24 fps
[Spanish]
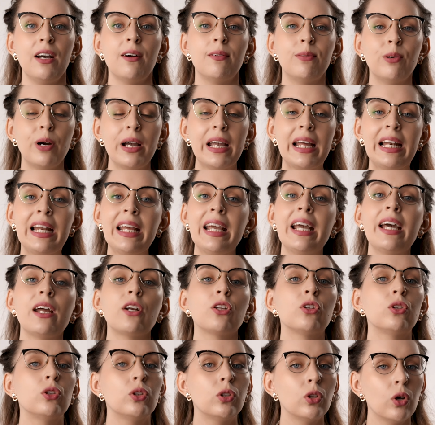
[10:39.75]
Voy a
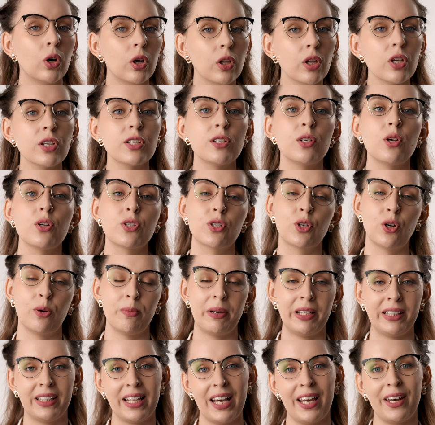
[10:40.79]
leer todos los
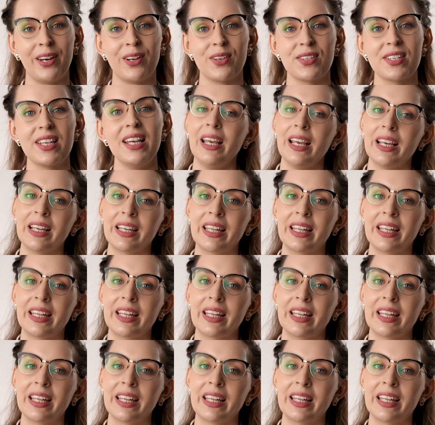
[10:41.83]
comentarios.